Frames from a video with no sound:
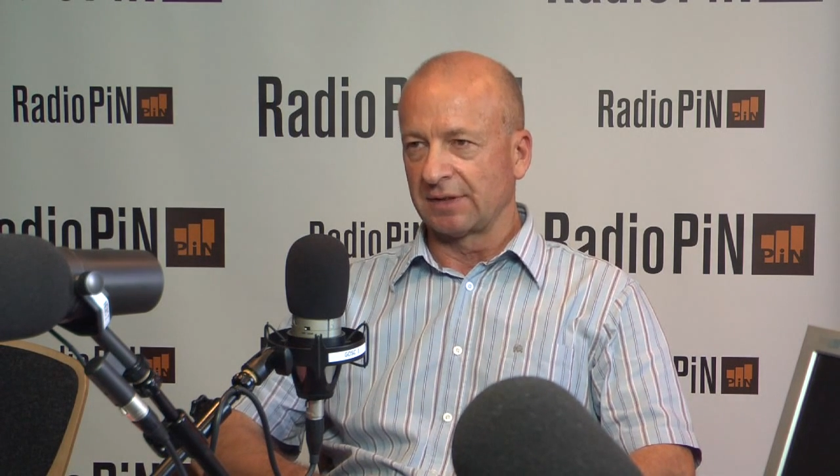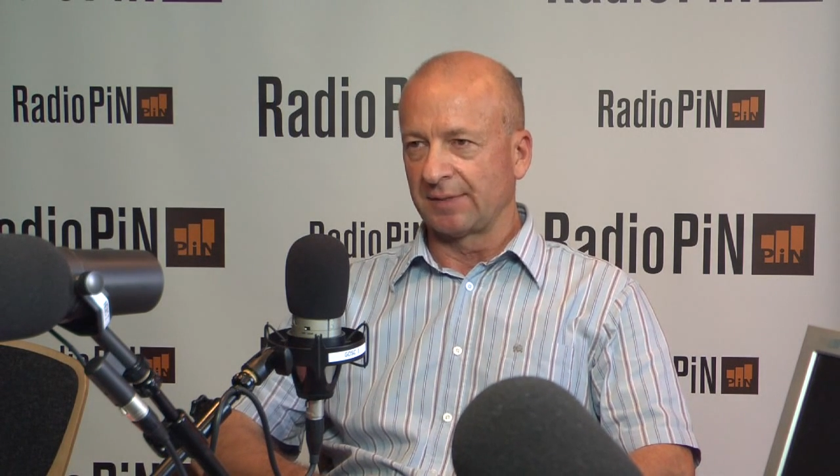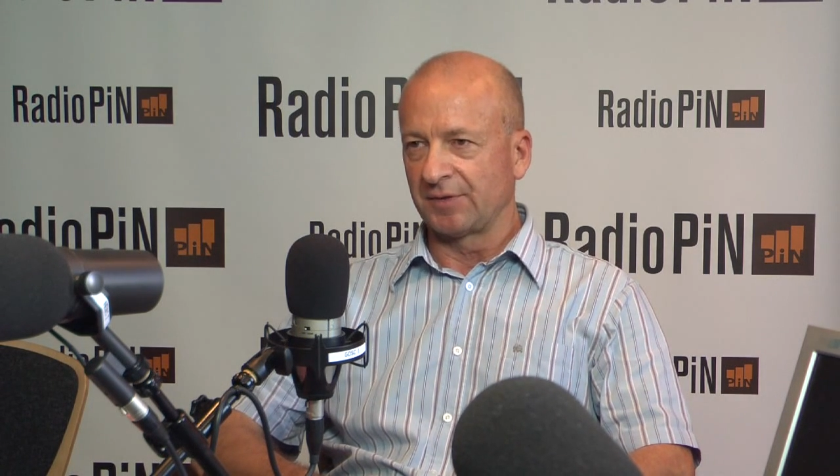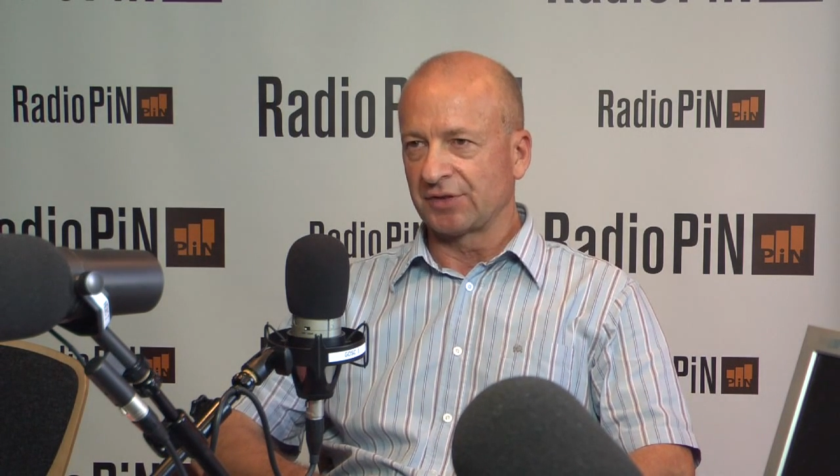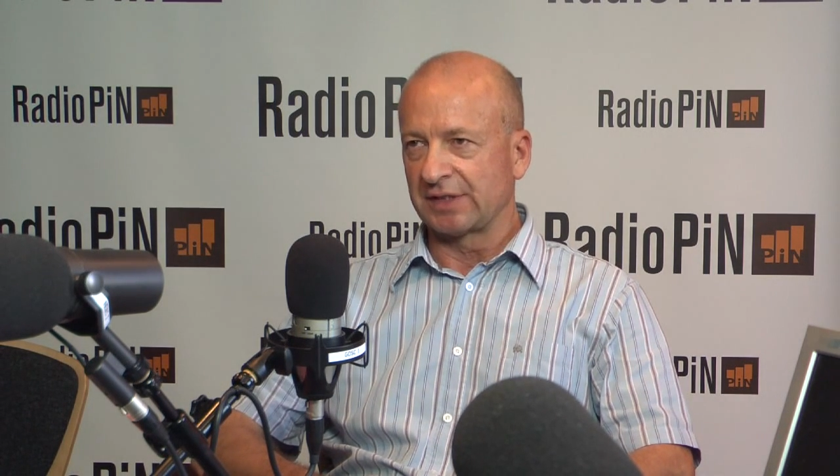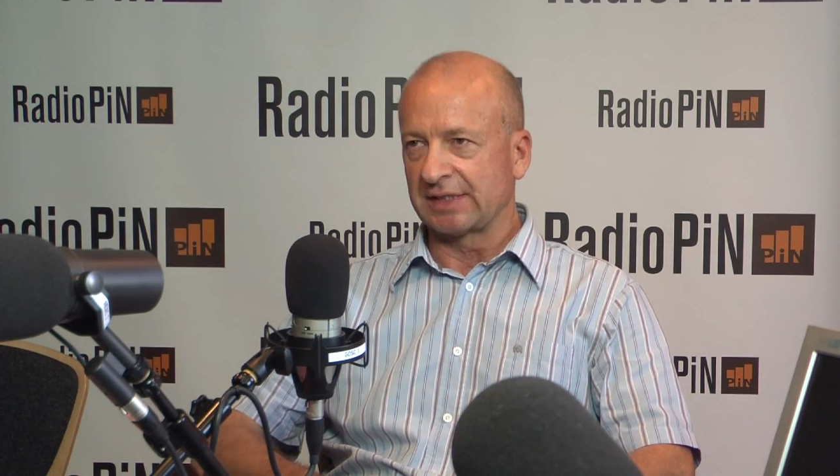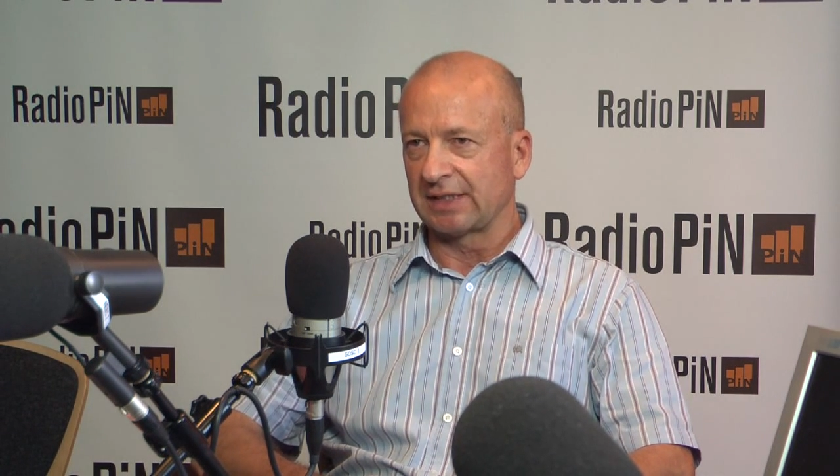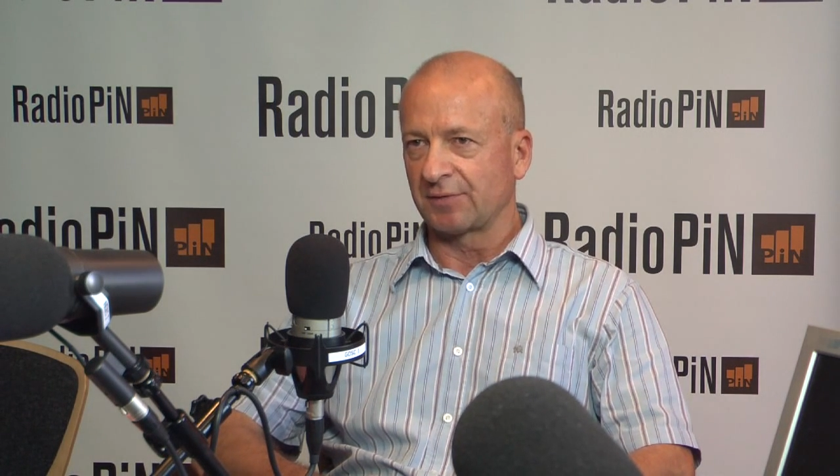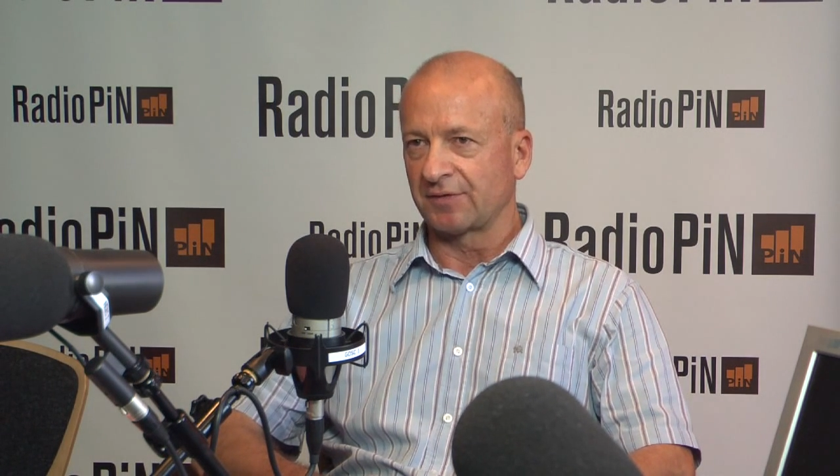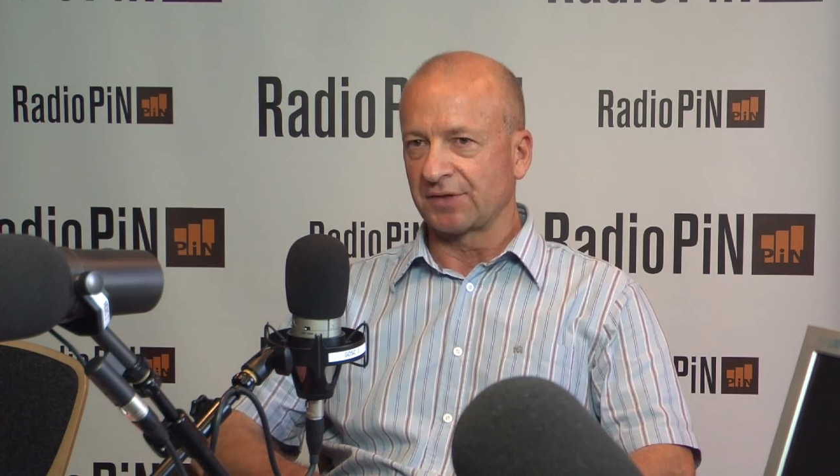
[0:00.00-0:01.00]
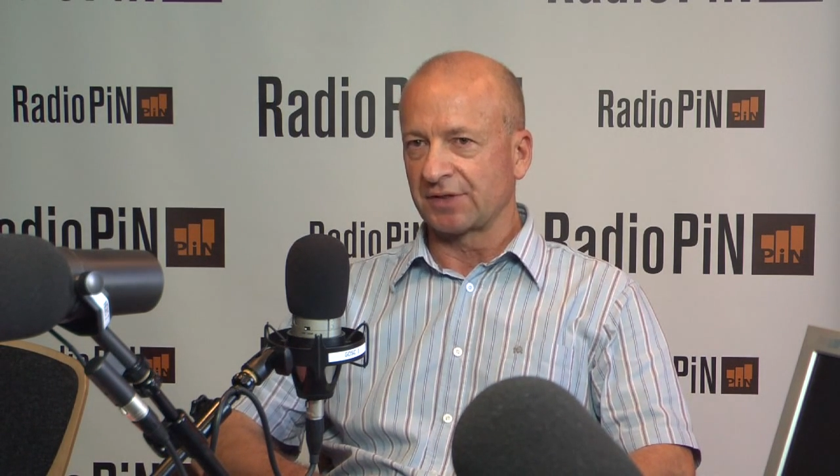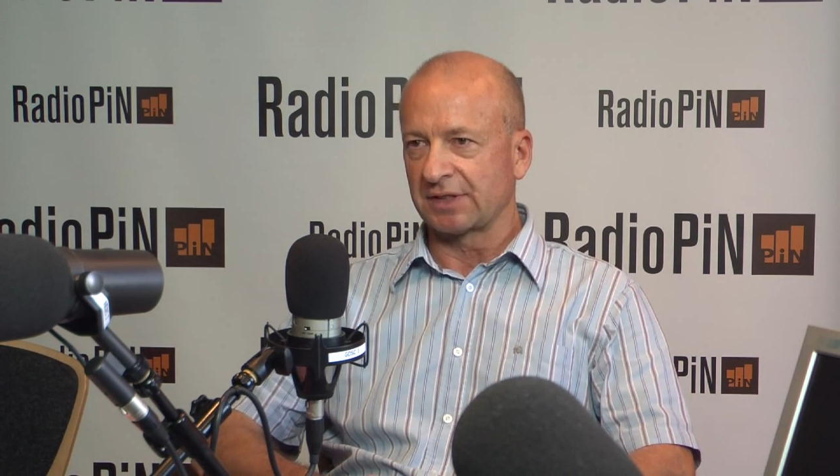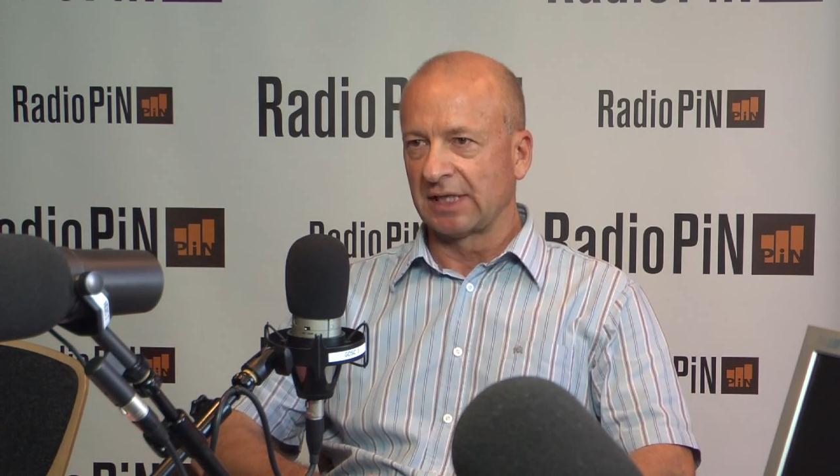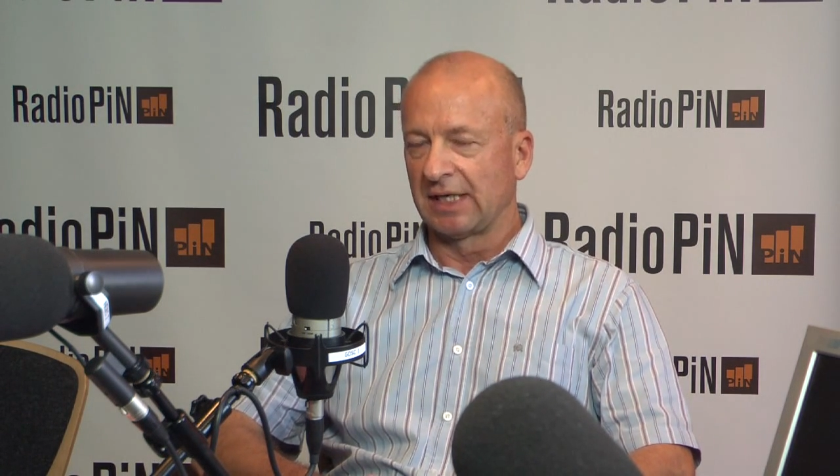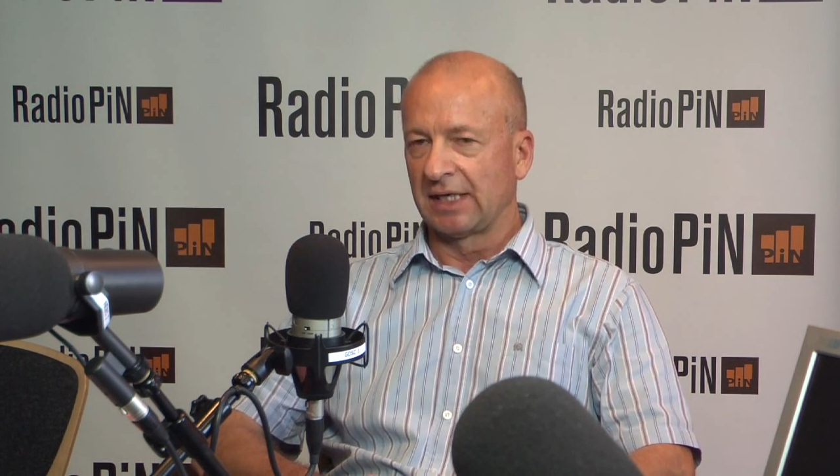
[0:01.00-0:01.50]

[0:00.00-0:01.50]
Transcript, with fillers: najmniejszej ceny, ponieważ jest